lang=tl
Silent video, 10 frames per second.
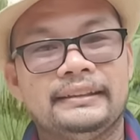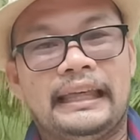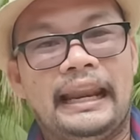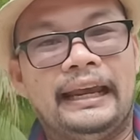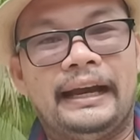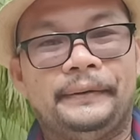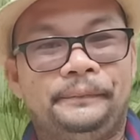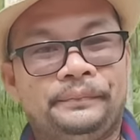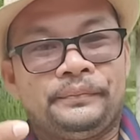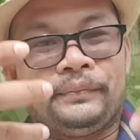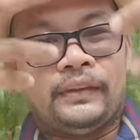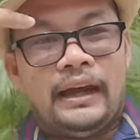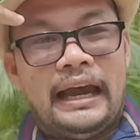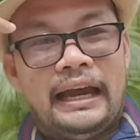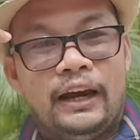talagang
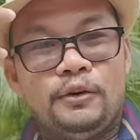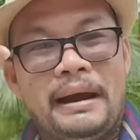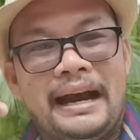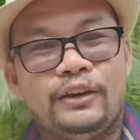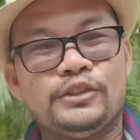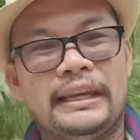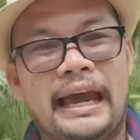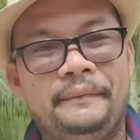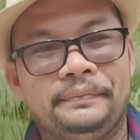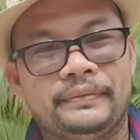uh, umaano sila,